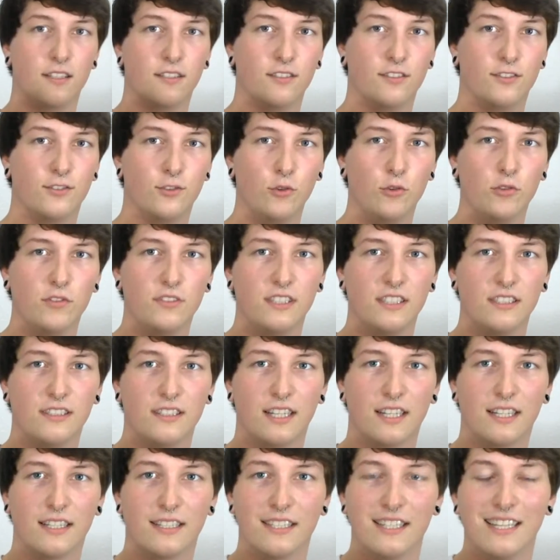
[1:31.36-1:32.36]
So
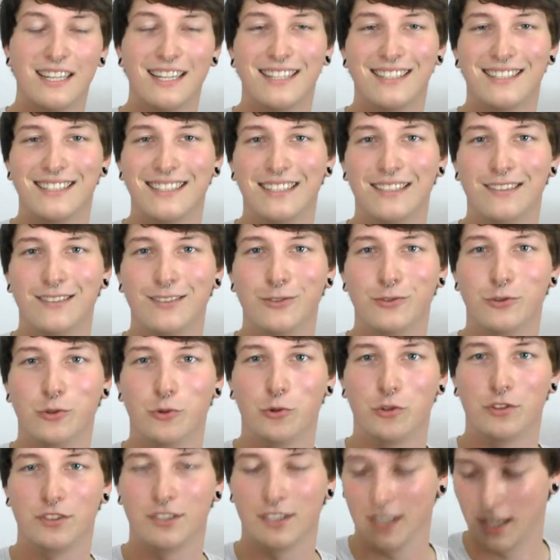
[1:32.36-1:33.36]
sieht dann diese
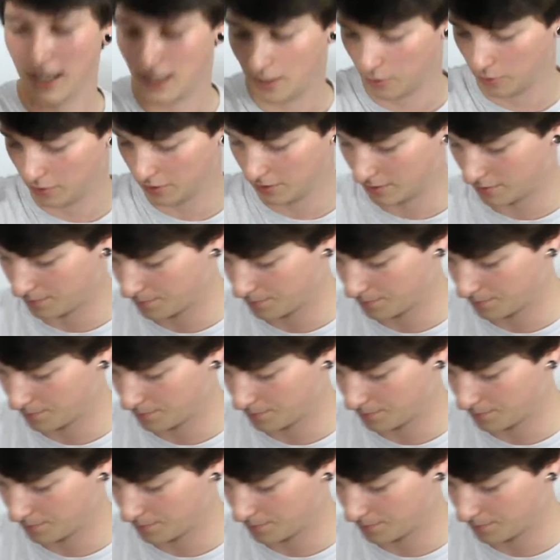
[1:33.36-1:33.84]
Dose aus.